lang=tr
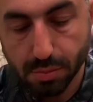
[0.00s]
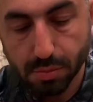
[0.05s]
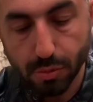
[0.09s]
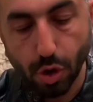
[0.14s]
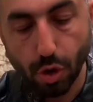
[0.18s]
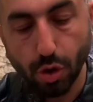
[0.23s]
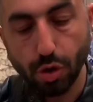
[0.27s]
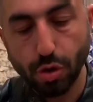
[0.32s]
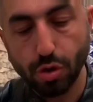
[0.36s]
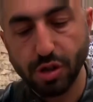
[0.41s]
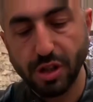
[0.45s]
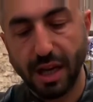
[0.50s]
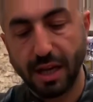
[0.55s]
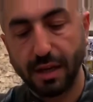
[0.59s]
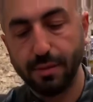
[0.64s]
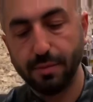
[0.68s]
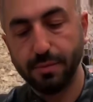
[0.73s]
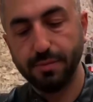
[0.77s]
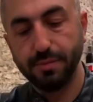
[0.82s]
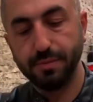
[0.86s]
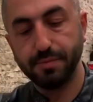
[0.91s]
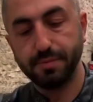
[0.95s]
Koku güzel.
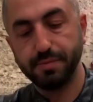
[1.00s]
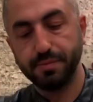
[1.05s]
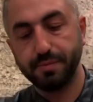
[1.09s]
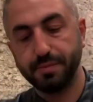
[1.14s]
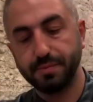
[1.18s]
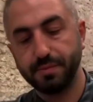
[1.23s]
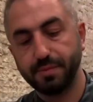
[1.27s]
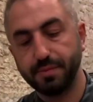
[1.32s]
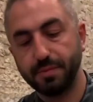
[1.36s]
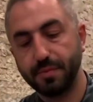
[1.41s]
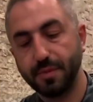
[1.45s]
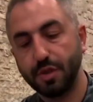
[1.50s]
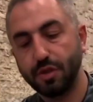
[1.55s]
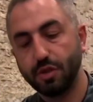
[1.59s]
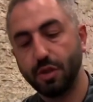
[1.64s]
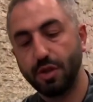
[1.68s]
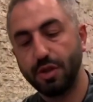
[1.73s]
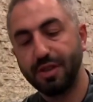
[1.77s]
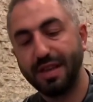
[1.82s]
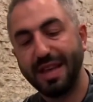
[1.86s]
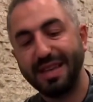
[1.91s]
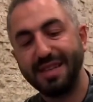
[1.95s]

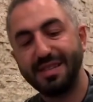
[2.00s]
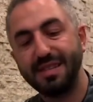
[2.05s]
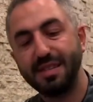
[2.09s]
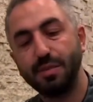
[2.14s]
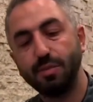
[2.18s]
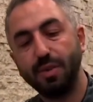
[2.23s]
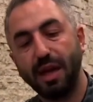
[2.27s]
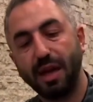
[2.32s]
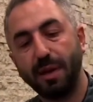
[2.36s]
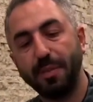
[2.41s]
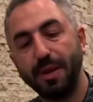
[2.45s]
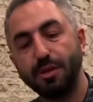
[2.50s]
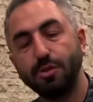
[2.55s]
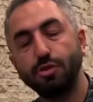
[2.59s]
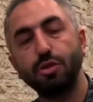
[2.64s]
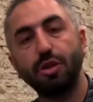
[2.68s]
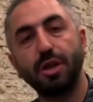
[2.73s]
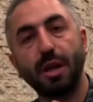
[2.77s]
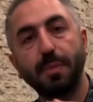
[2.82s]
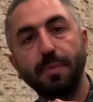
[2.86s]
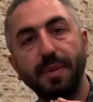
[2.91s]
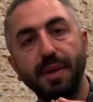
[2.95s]
Şöyle etsiz, ekmeksiz
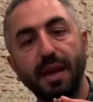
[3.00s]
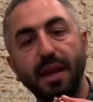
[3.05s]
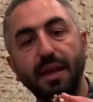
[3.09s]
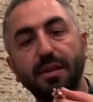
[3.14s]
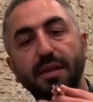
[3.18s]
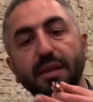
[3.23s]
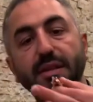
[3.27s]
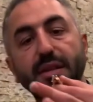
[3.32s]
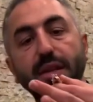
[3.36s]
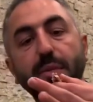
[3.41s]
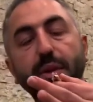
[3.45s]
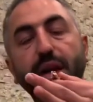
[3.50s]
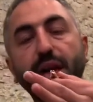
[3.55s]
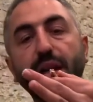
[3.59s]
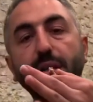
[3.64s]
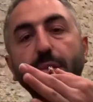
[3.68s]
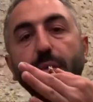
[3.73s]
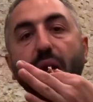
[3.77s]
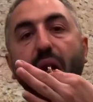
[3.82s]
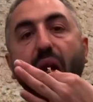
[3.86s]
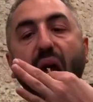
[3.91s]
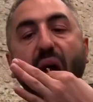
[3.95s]
olarak bir tadına
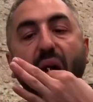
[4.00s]
bakalım.